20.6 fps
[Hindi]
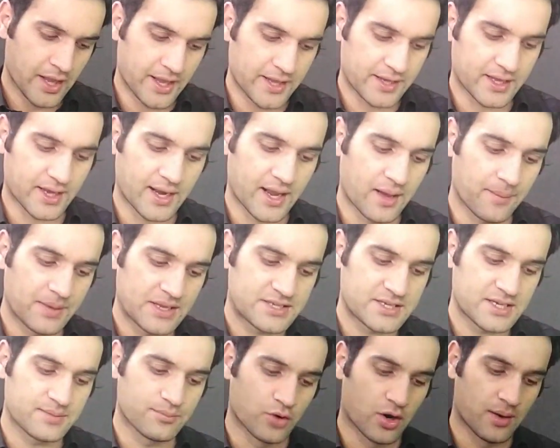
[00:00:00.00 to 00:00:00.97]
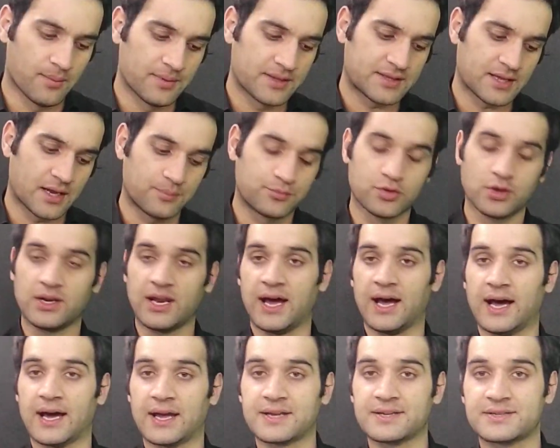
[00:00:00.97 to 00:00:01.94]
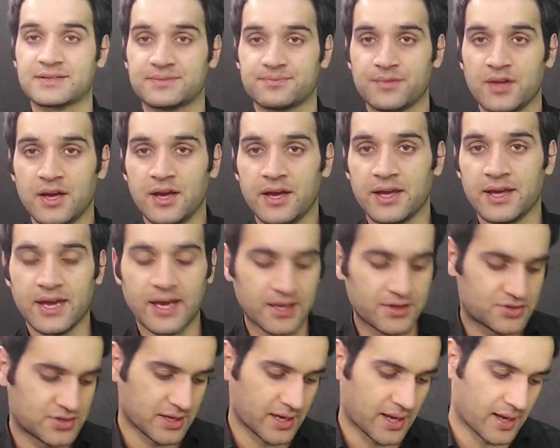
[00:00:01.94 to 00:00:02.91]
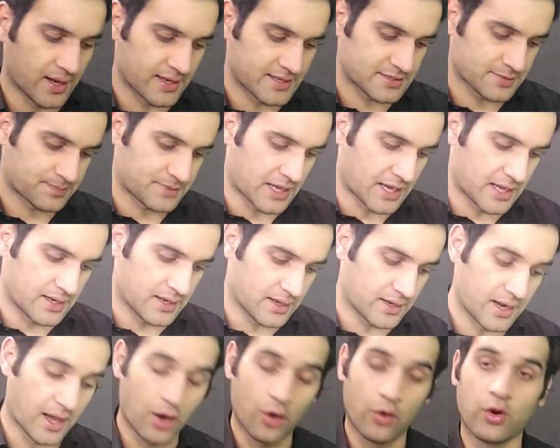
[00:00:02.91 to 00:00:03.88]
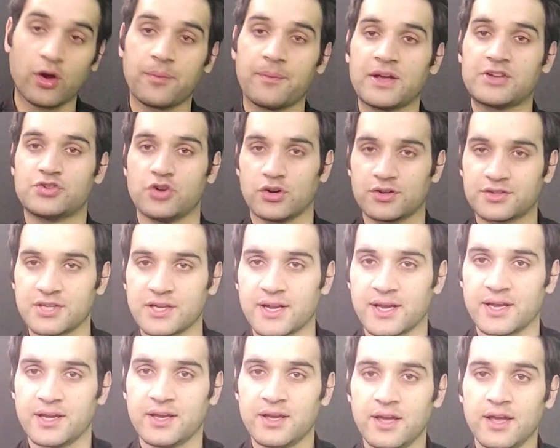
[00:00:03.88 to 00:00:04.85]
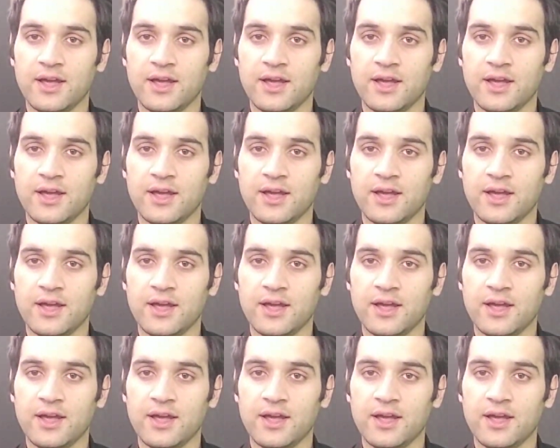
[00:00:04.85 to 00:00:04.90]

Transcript: इनका नाम है जी मोहम्मद अब्दुल्ला हारिस ये जिना अस्पताल लाहौर में डॉक्टर हैं